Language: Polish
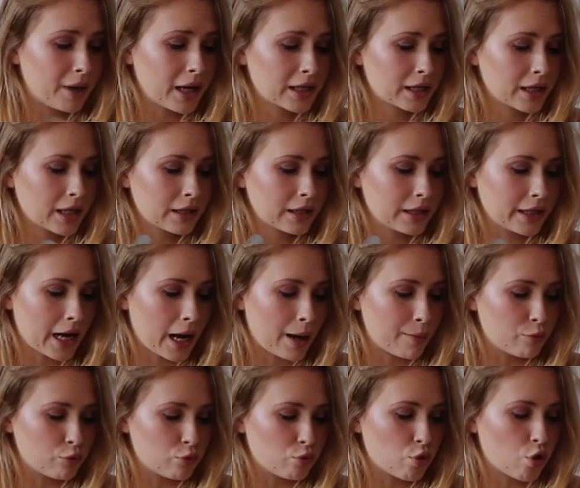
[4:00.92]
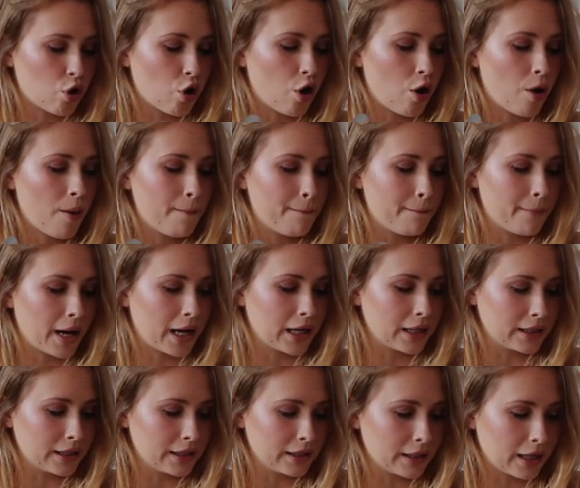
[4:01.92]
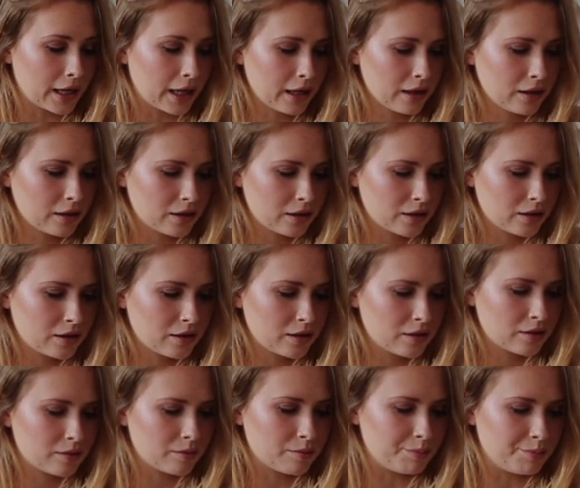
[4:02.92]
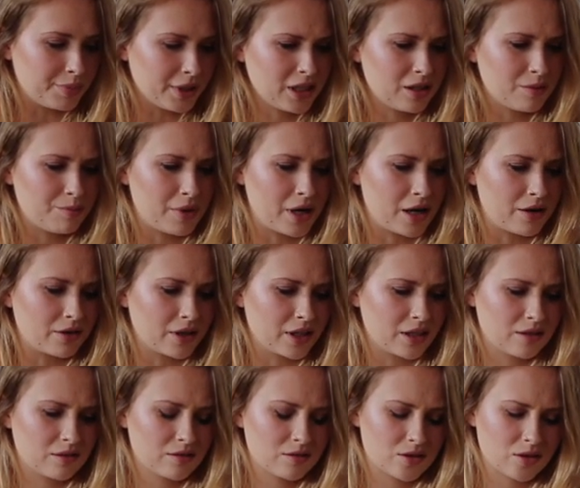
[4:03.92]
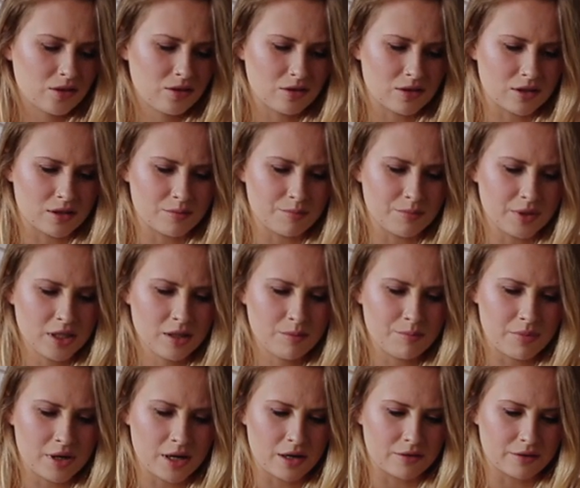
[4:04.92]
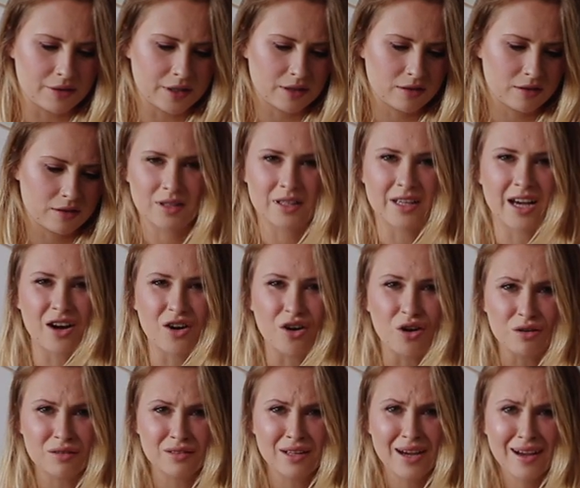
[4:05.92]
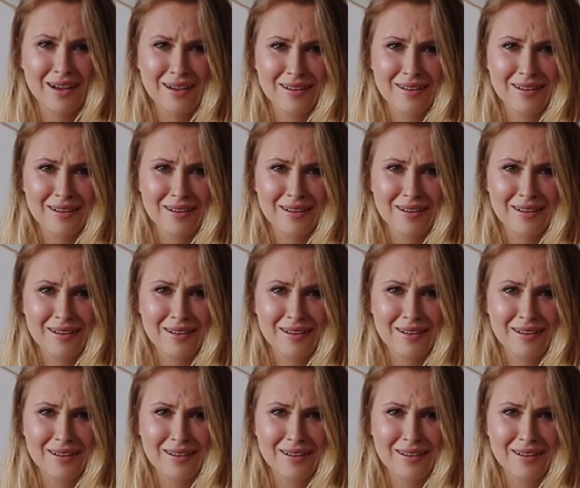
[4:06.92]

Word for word: Banan, jabłko, malina, bilberry. Co to jest bilberry? Jagoda?